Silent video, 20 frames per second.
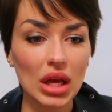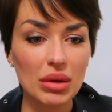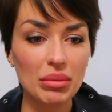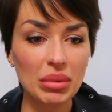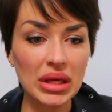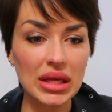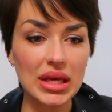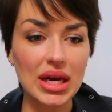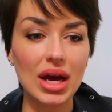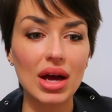
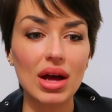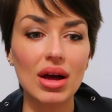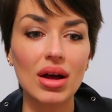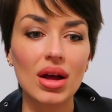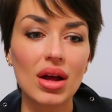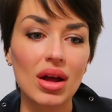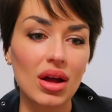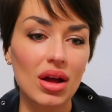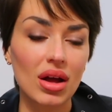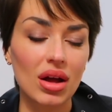меня
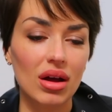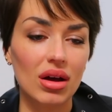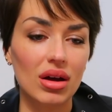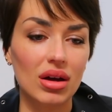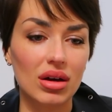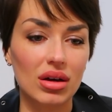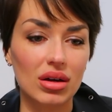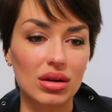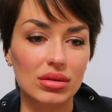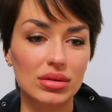
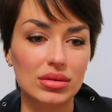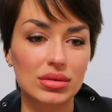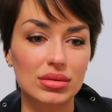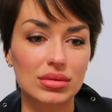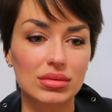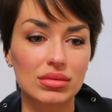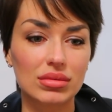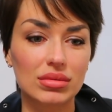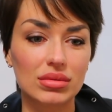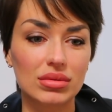
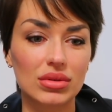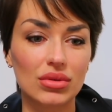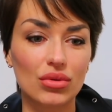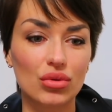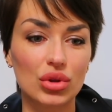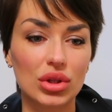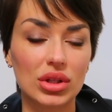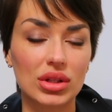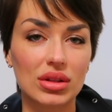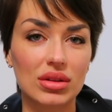э,
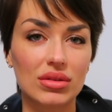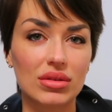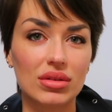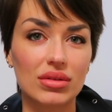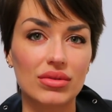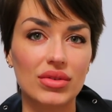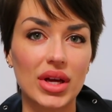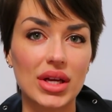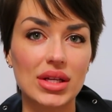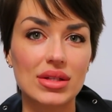вот этот
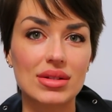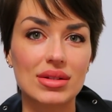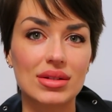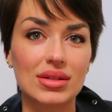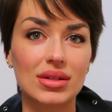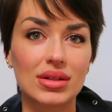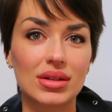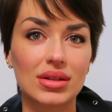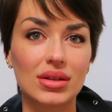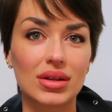
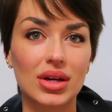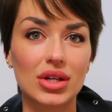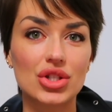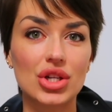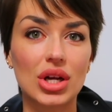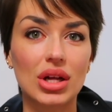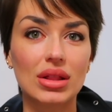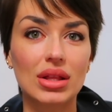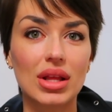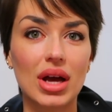весь
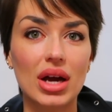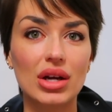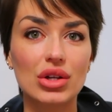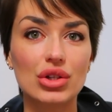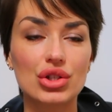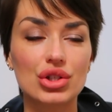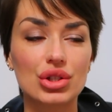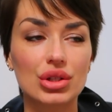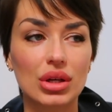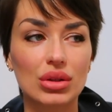
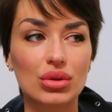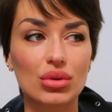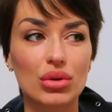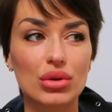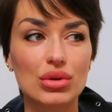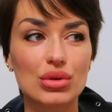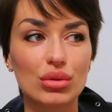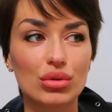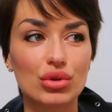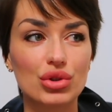ажиотаж,
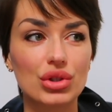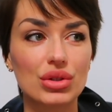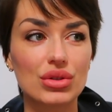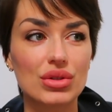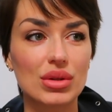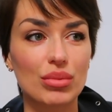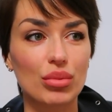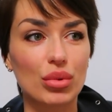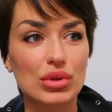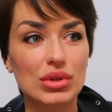который
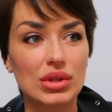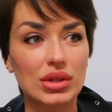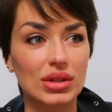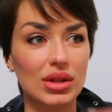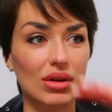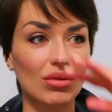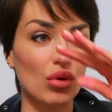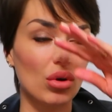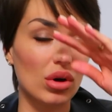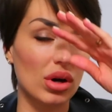случился после
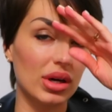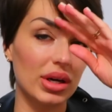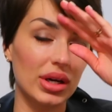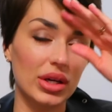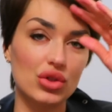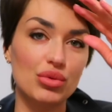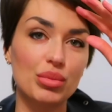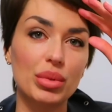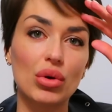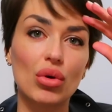того, как
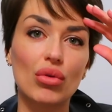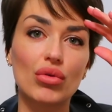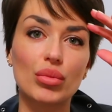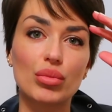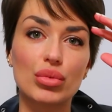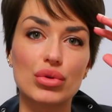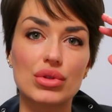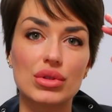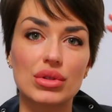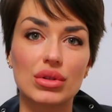HBO
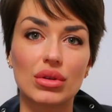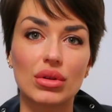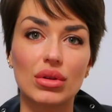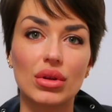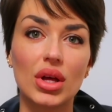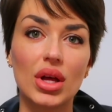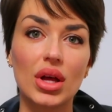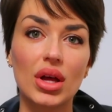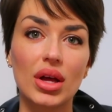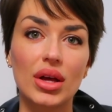
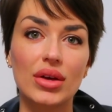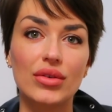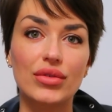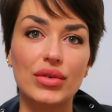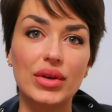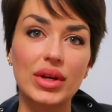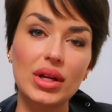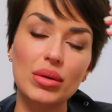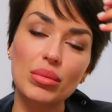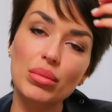выпустил
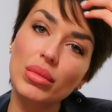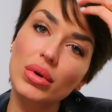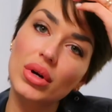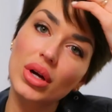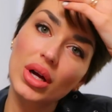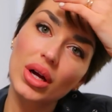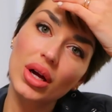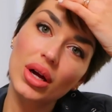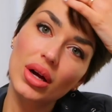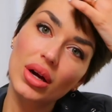фильм
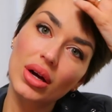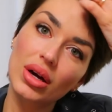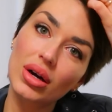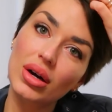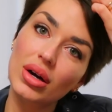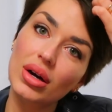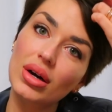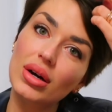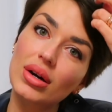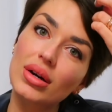
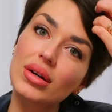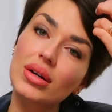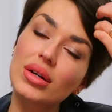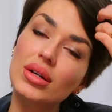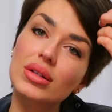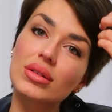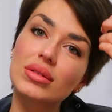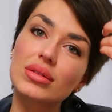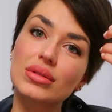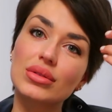
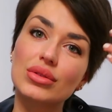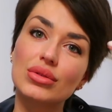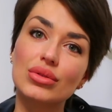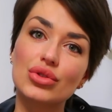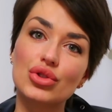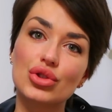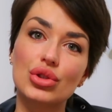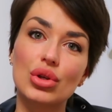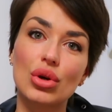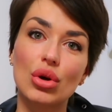э,
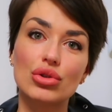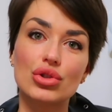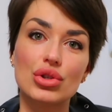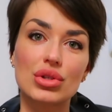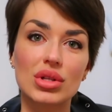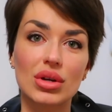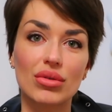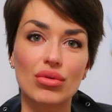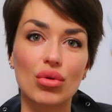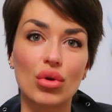
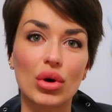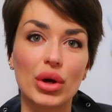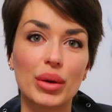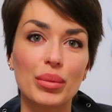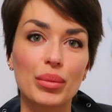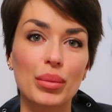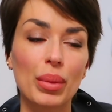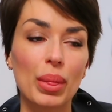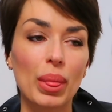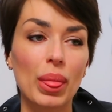четырехчасовой,